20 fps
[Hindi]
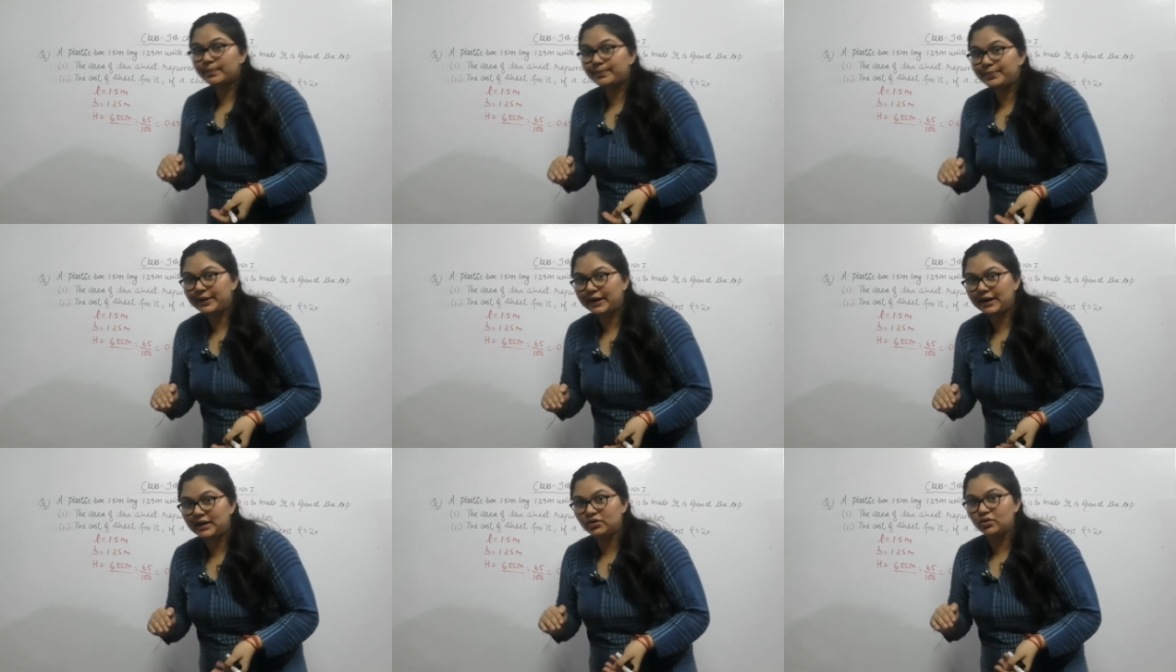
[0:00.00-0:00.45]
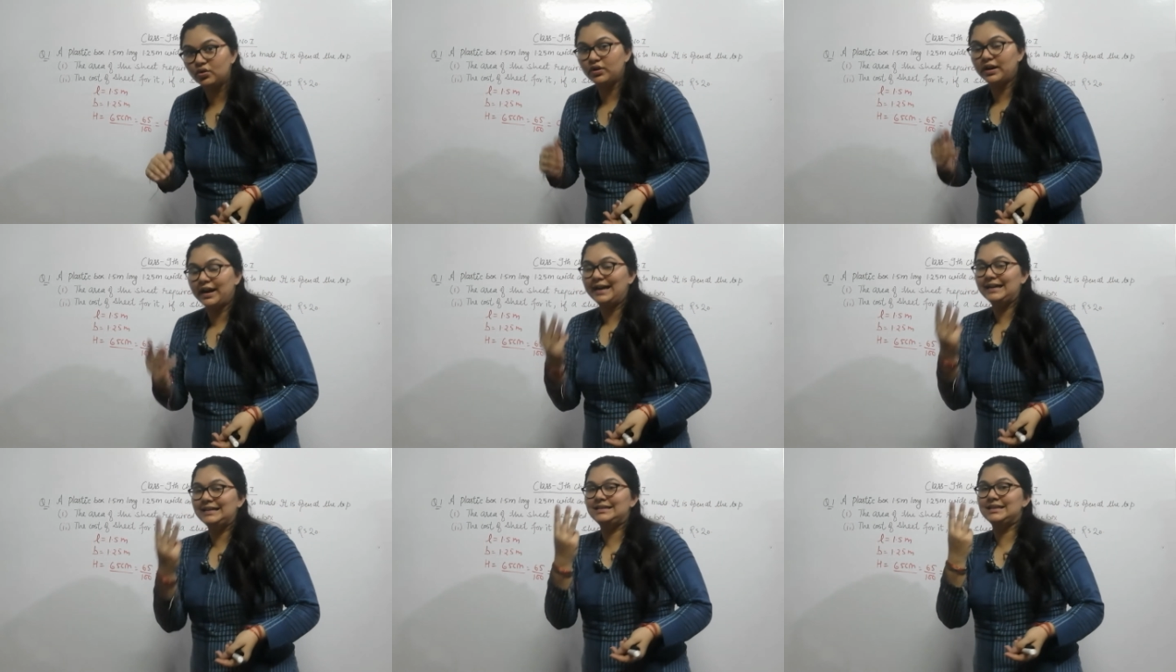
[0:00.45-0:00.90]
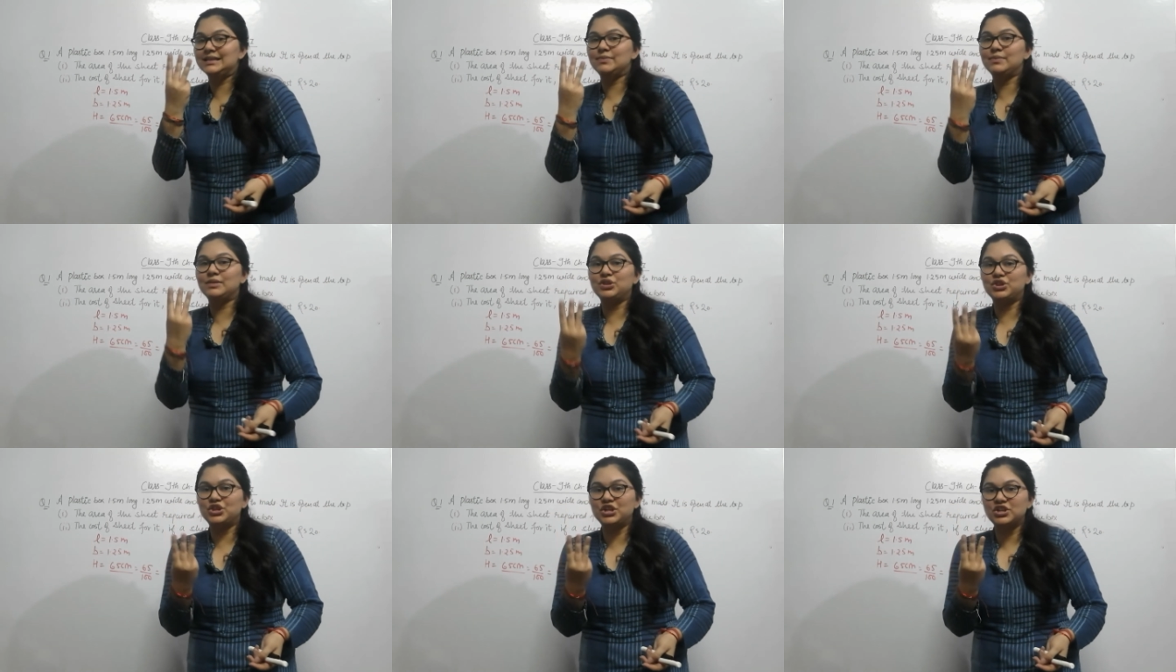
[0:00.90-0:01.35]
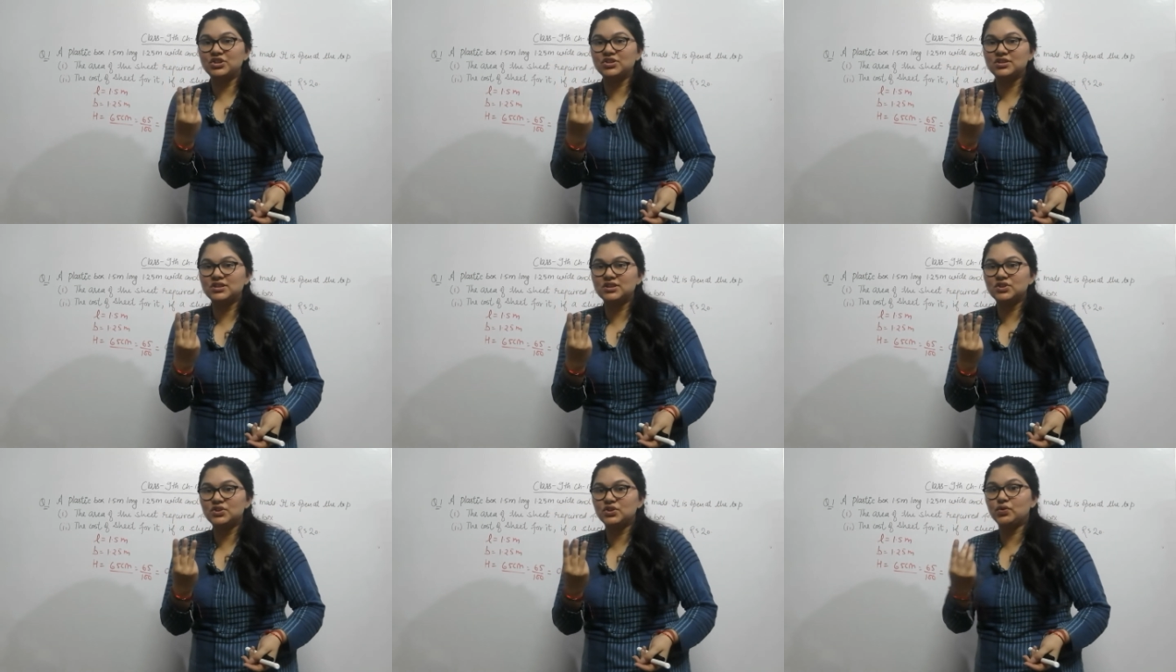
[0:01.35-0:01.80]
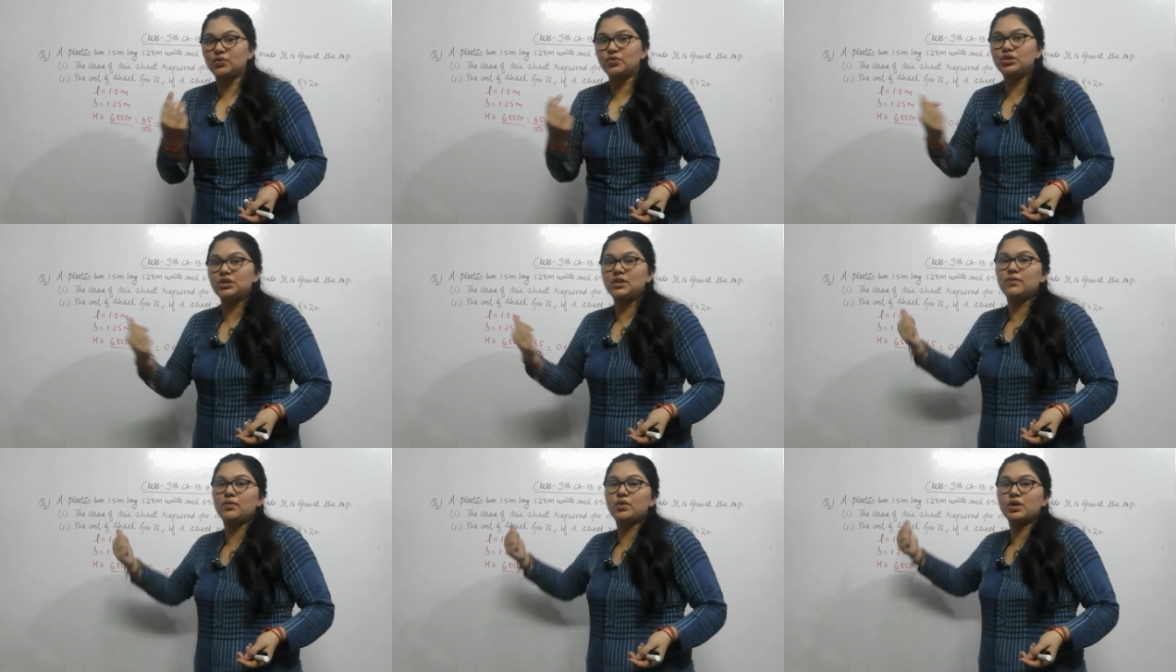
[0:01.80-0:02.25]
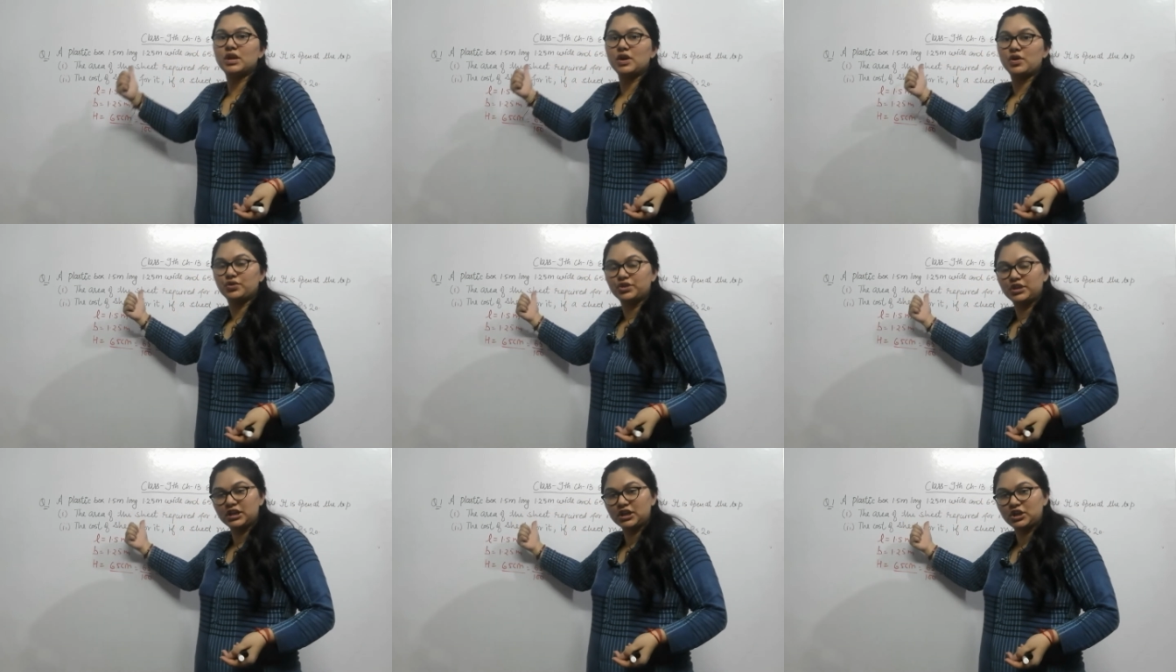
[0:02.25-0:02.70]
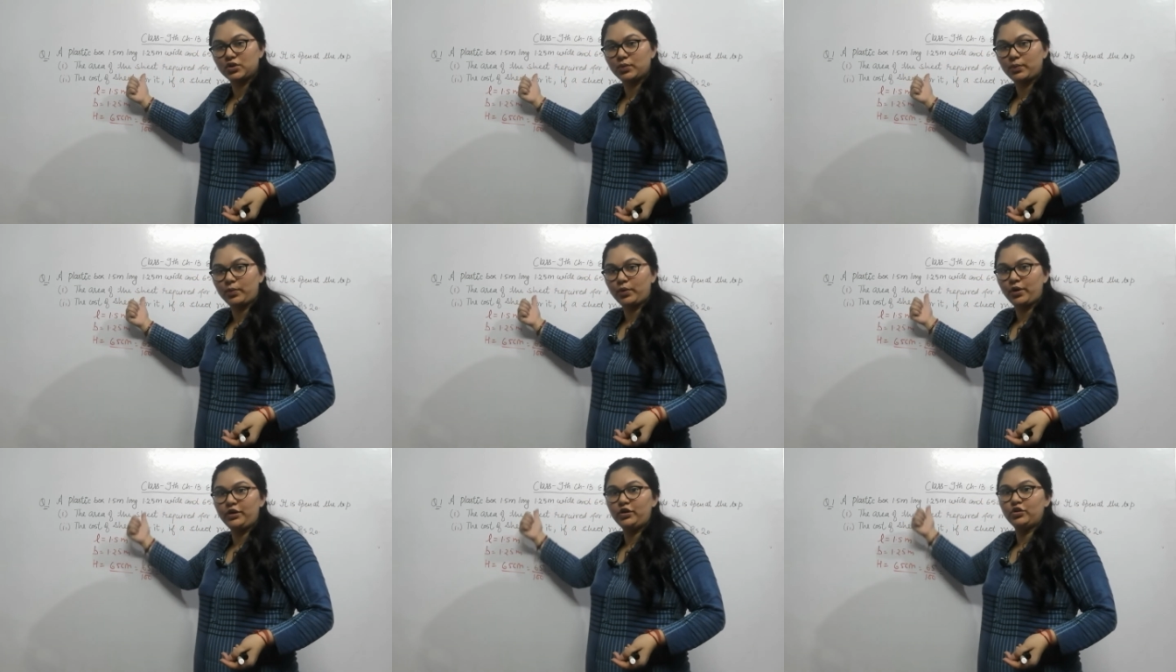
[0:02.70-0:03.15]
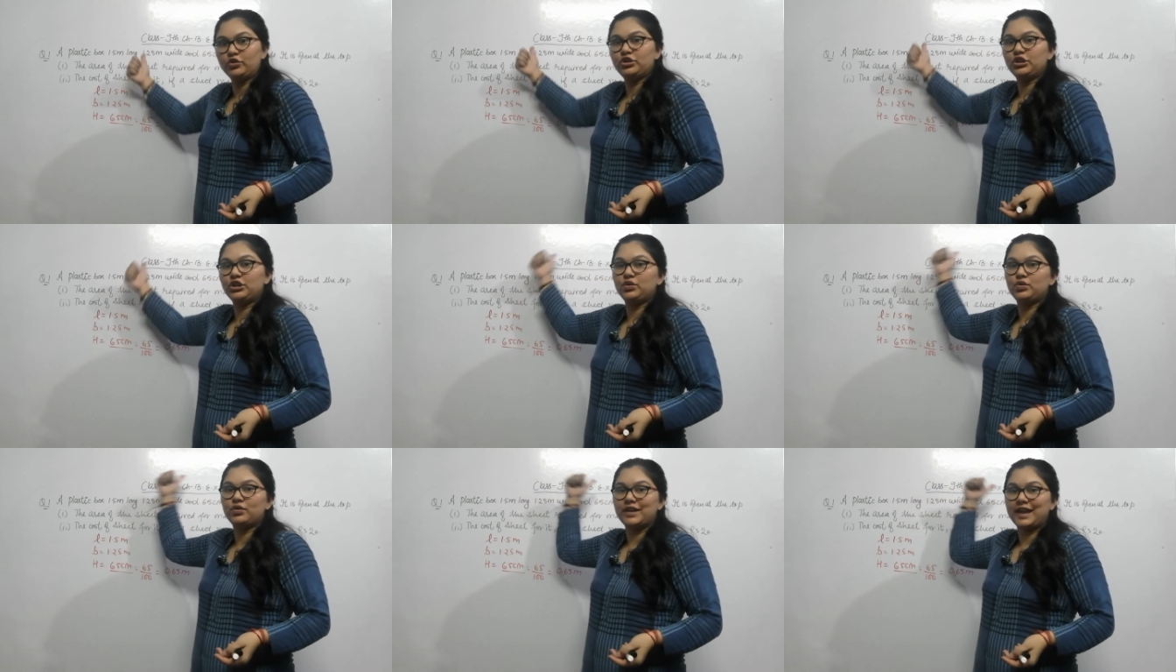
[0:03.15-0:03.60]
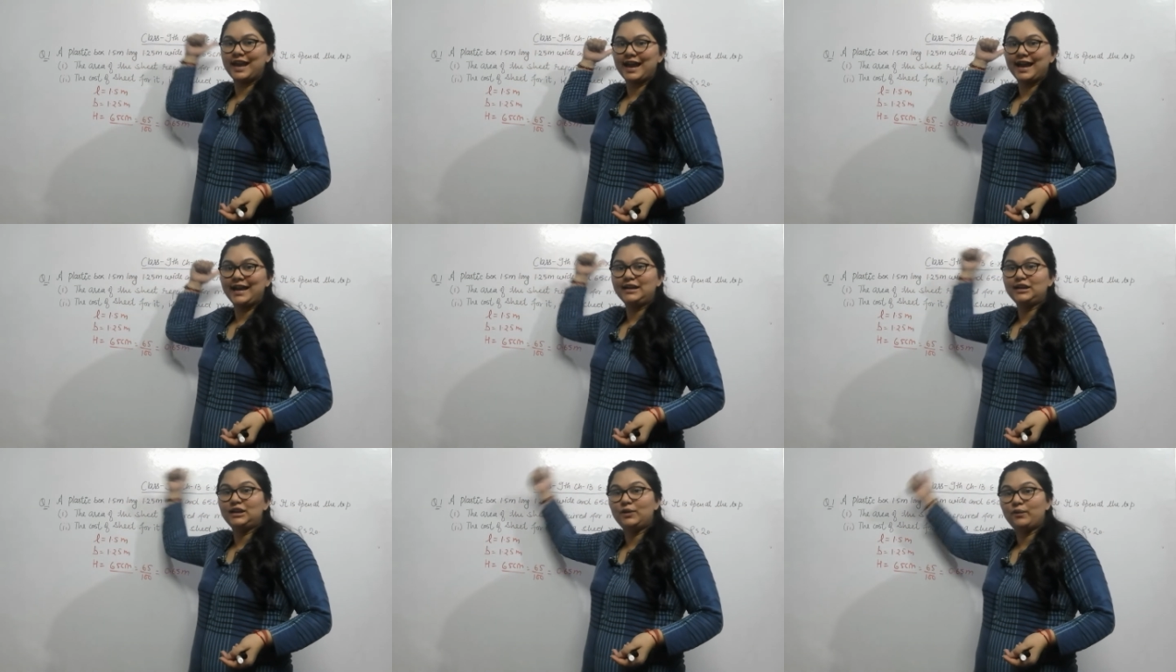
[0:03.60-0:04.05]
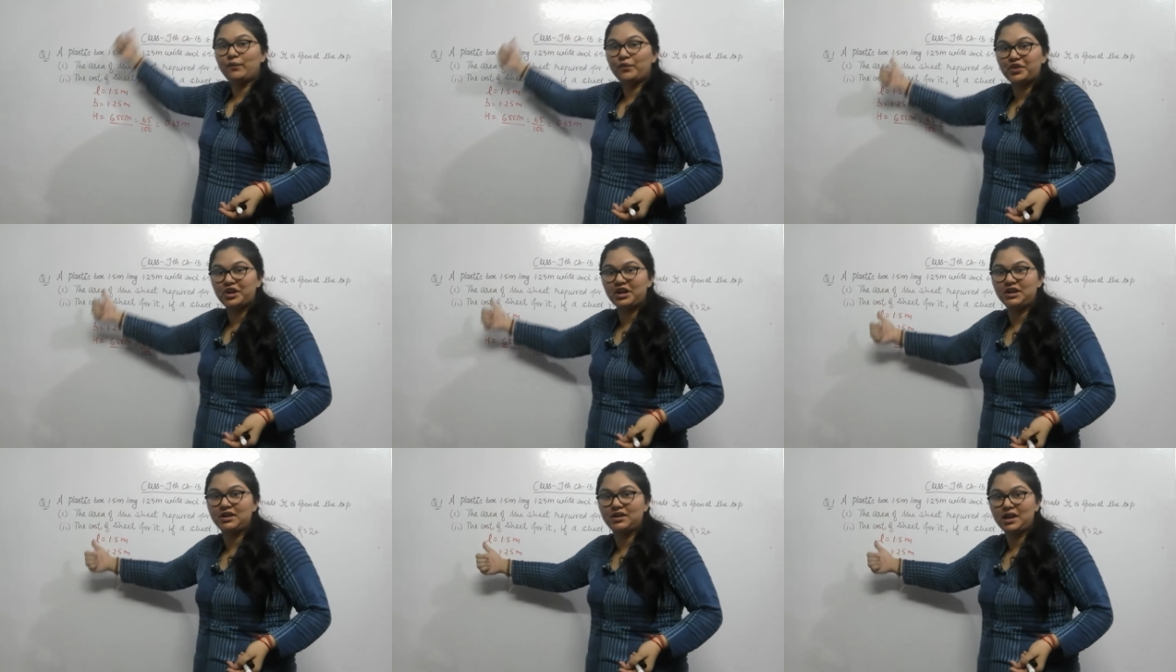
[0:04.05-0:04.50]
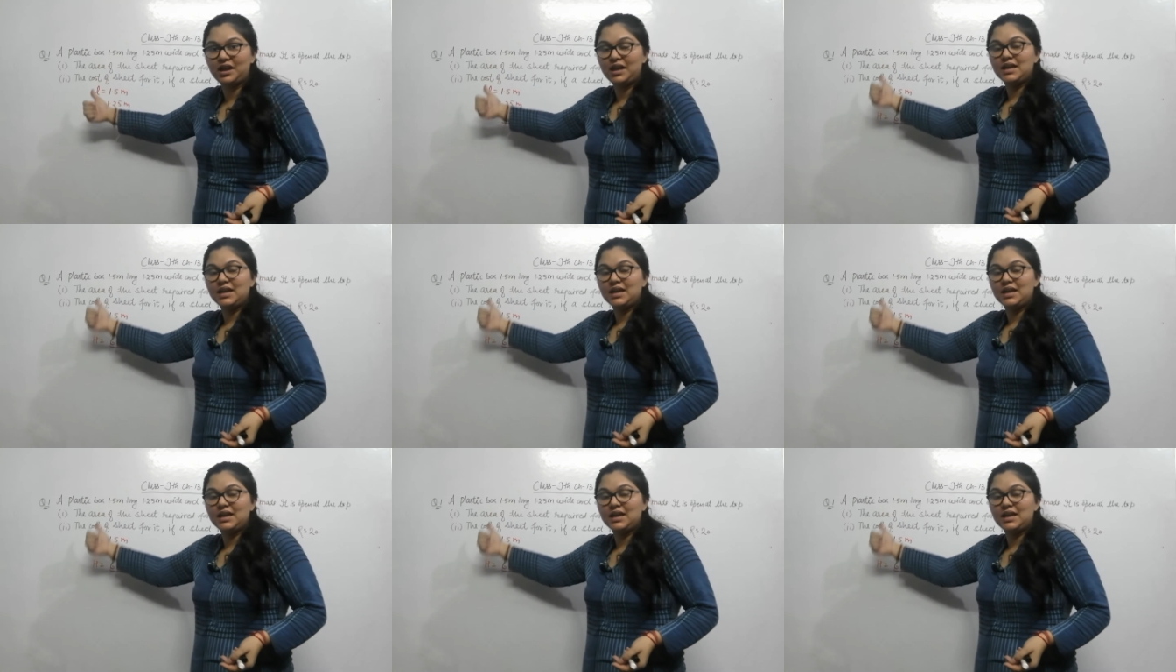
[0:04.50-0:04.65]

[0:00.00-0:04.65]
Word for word: ब्रेथ और हाइट जिसमें तीन चीज़ें होती हैं वो क्या होते हैं क्यूबॉइड और तीनों क्या है डिफरेंट